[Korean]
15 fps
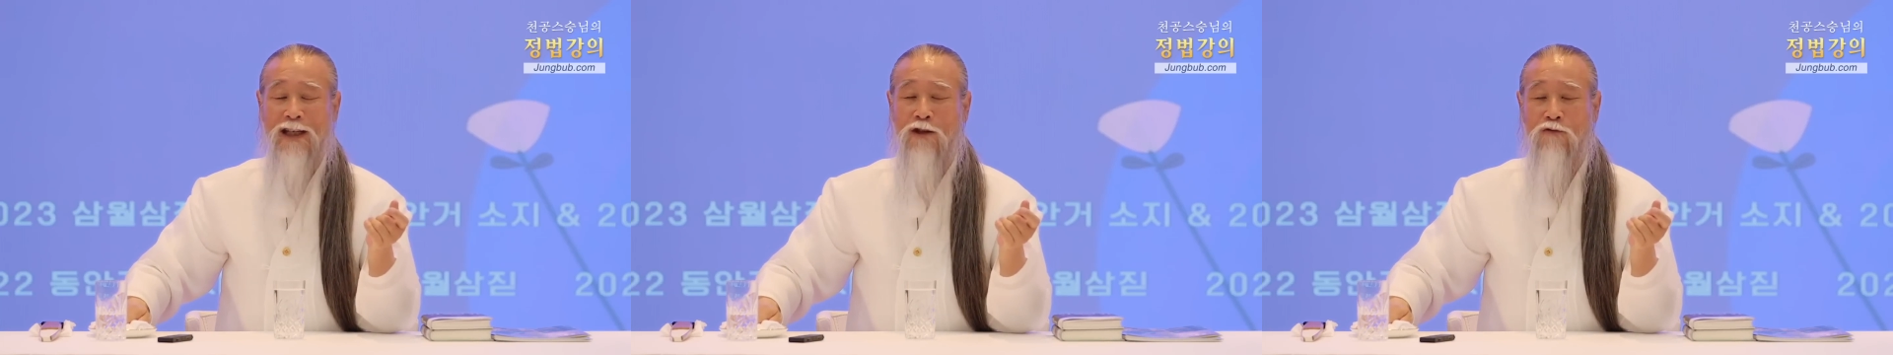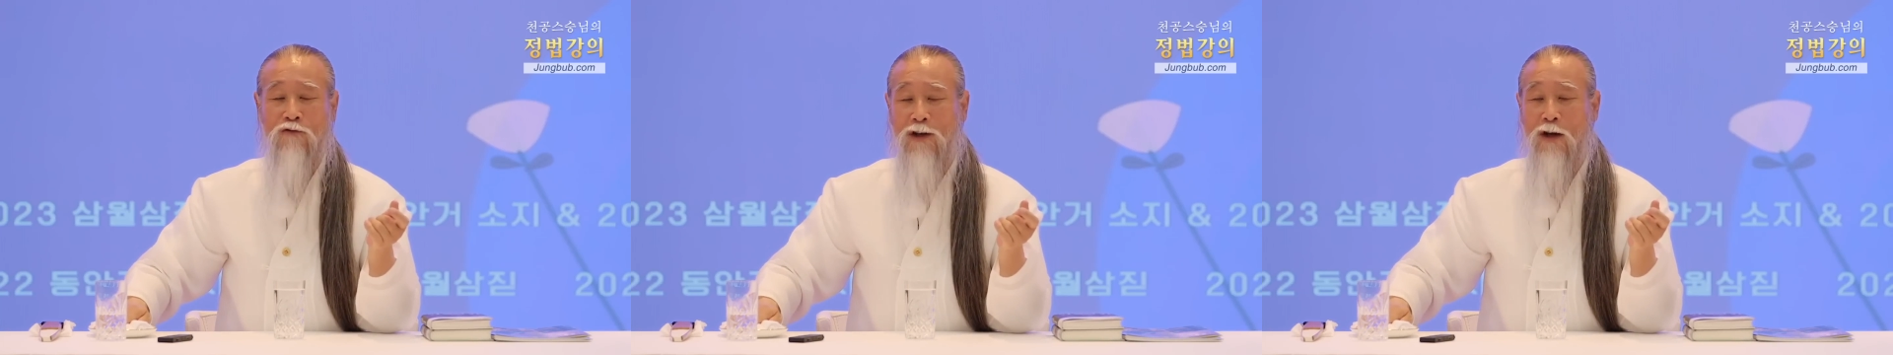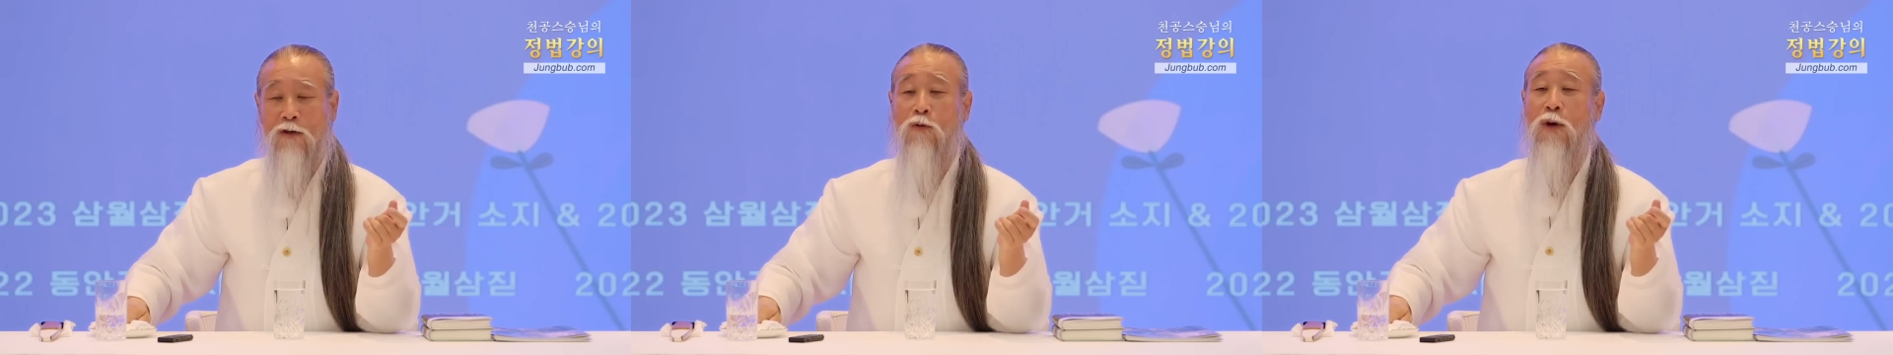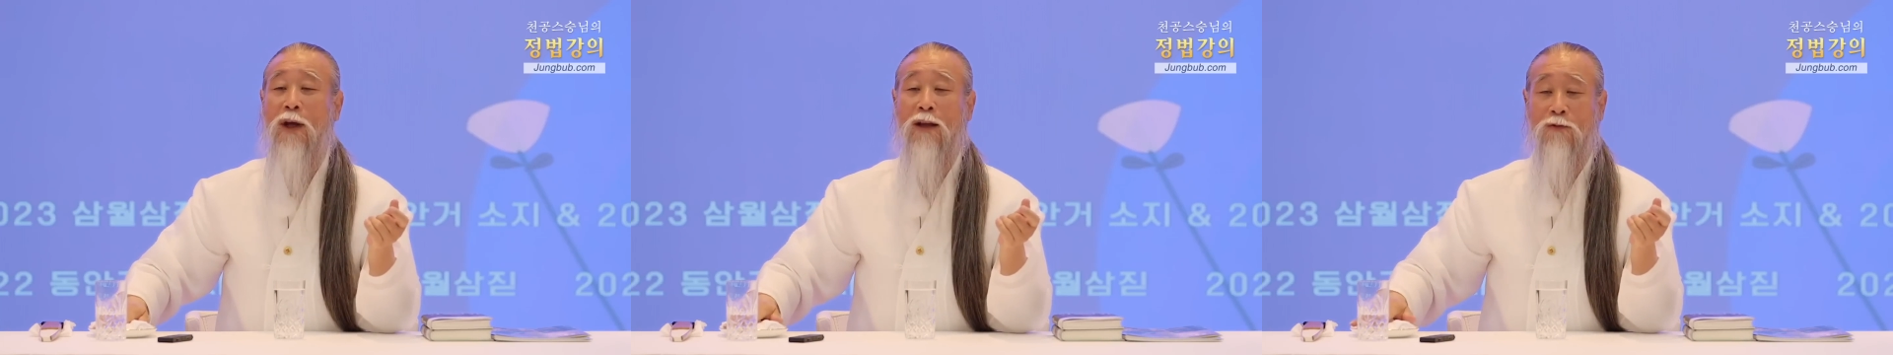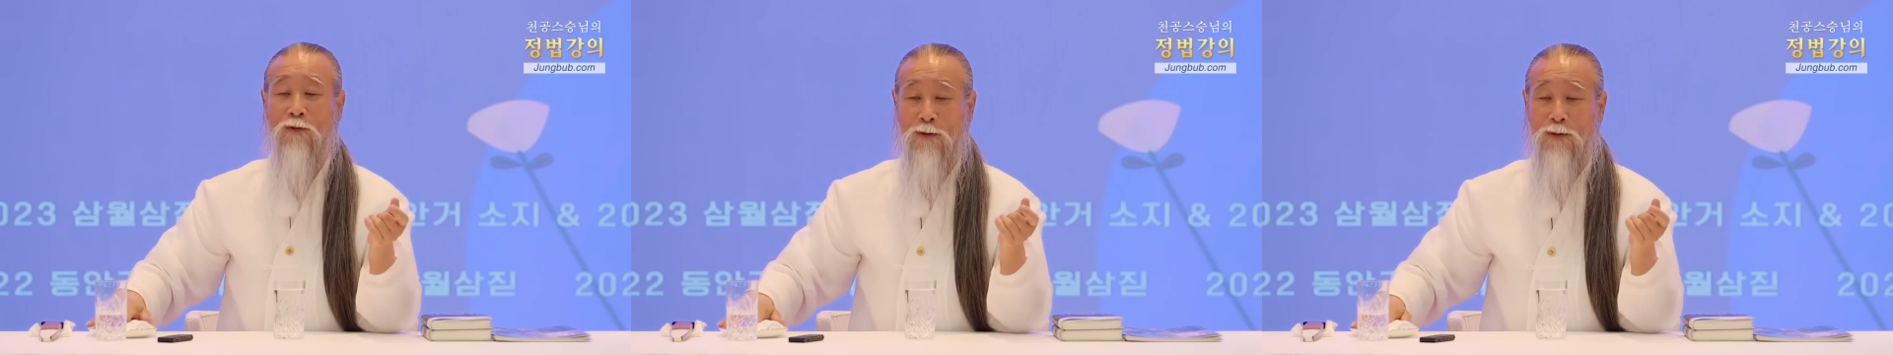치주려고
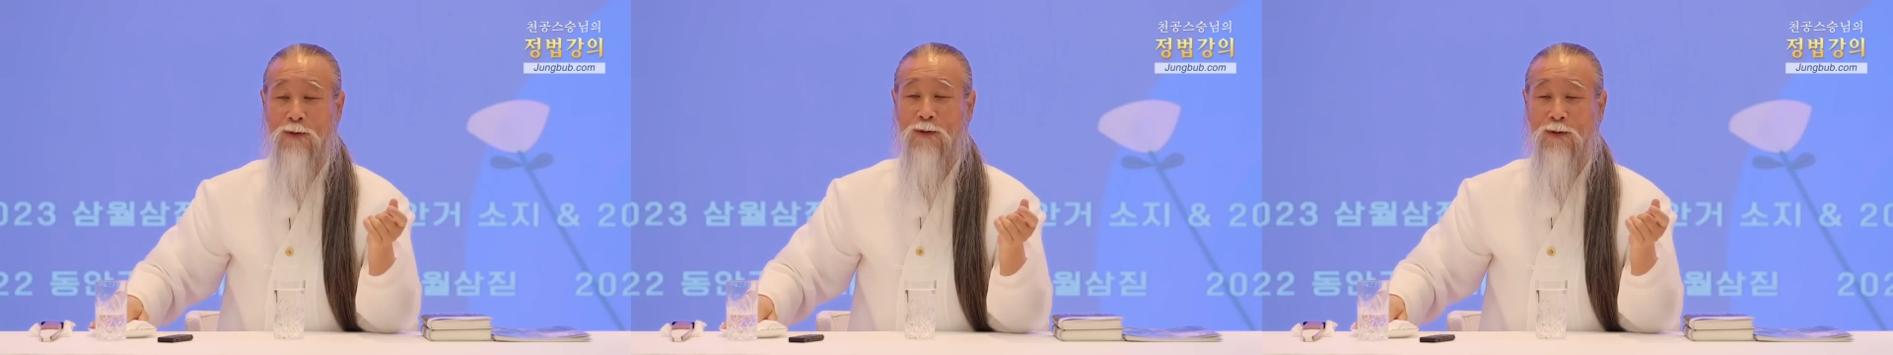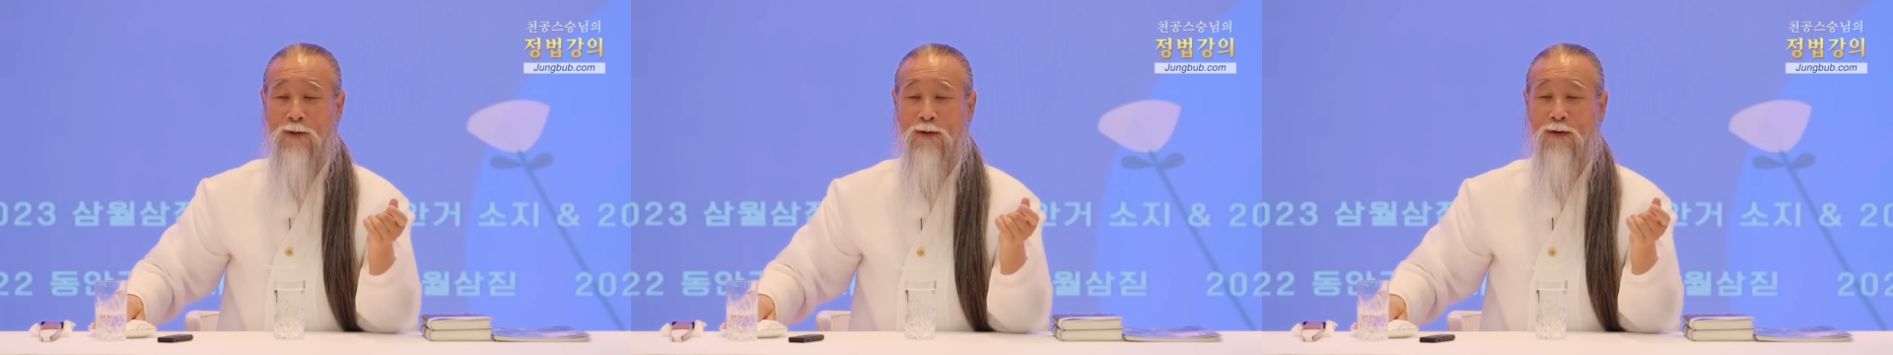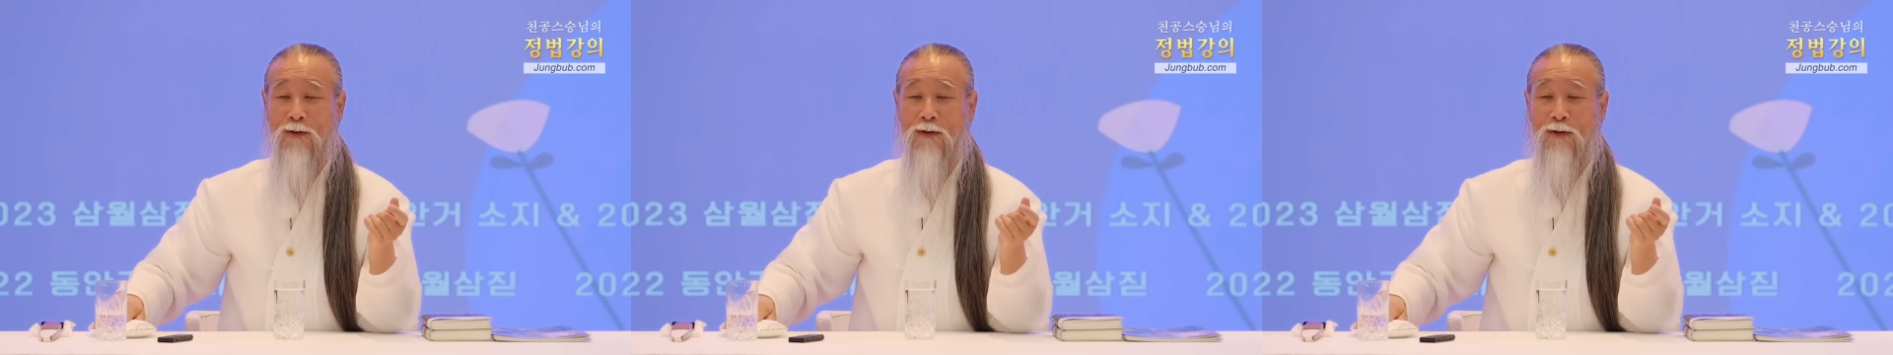해도